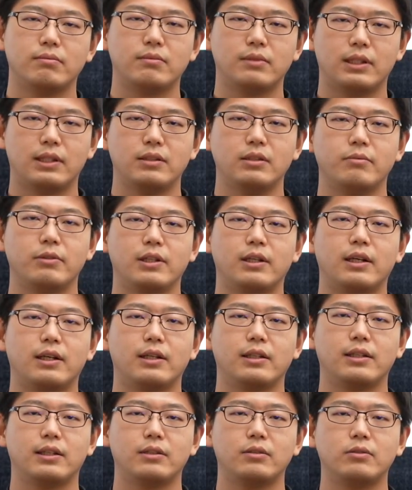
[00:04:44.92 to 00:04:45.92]
ある意味
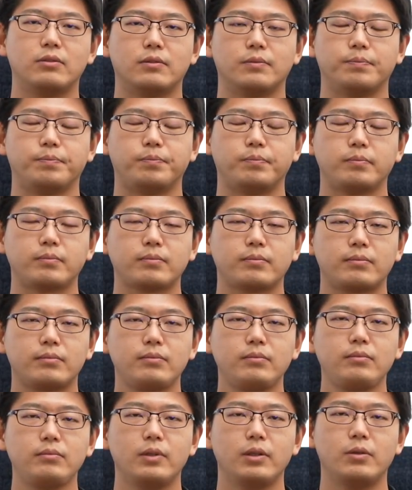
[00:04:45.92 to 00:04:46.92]
体の
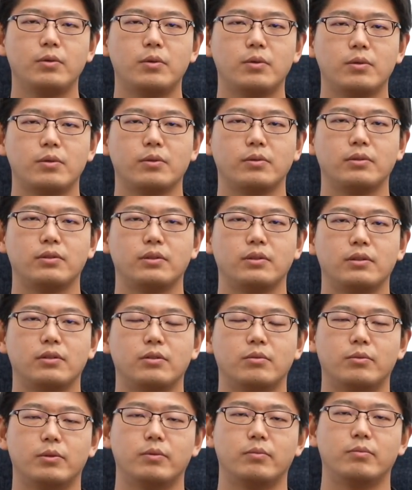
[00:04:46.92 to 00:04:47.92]
法則
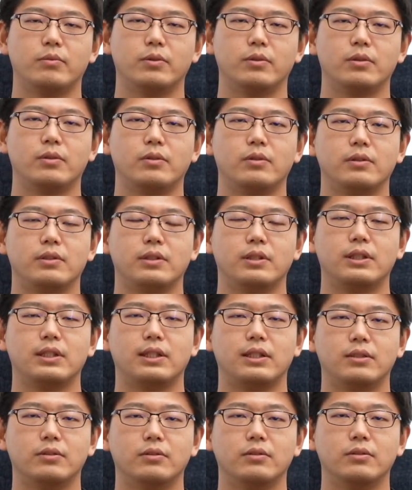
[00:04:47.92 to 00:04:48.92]
ともものすごく
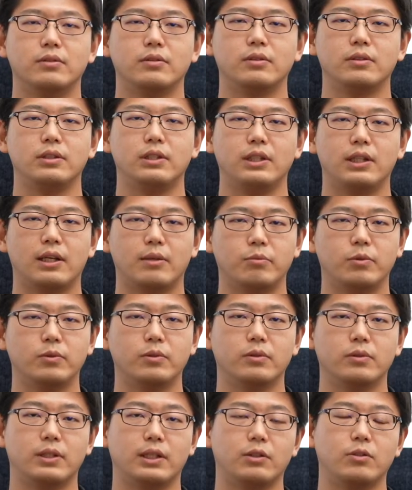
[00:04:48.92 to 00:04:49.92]
あの似たも
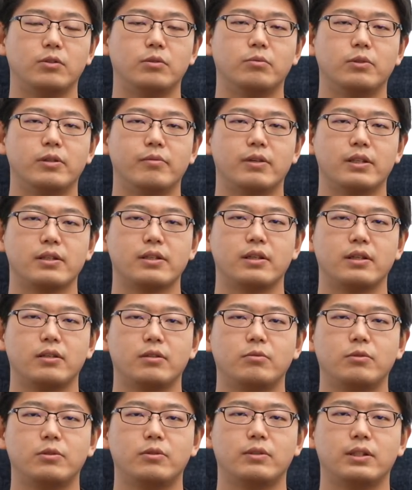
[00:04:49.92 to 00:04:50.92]
のだと思いますけれど
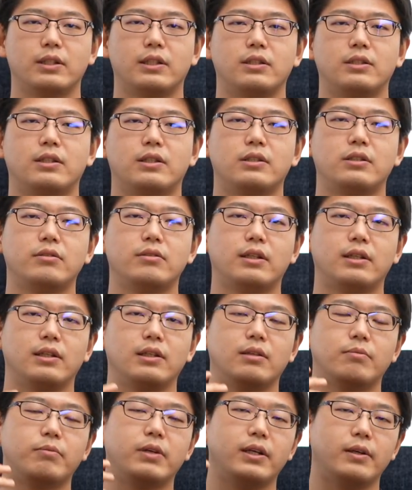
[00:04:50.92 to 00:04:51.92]
も私たちは
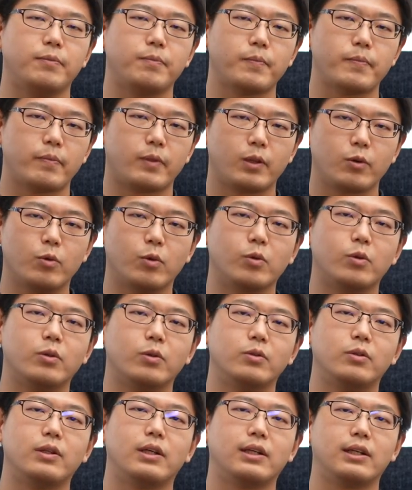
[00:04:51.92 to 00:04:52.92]
やっぱり心
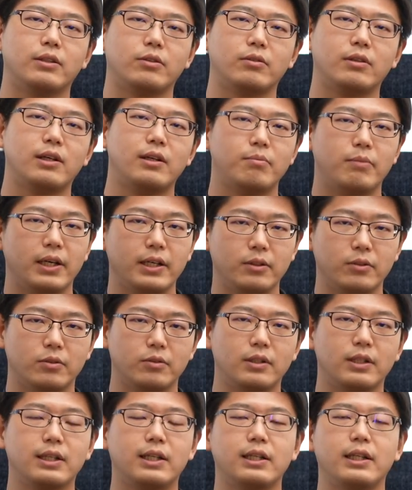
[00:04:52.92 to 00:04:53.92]
の中とかマインドの
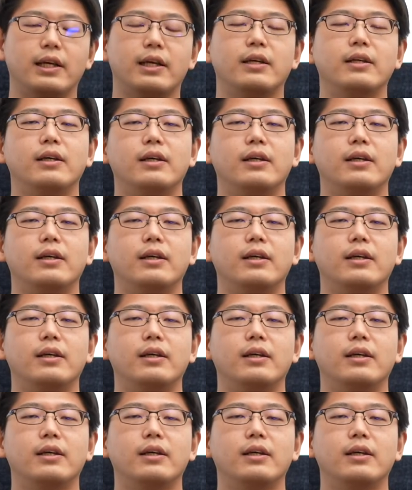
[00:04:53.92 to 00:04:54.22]
中で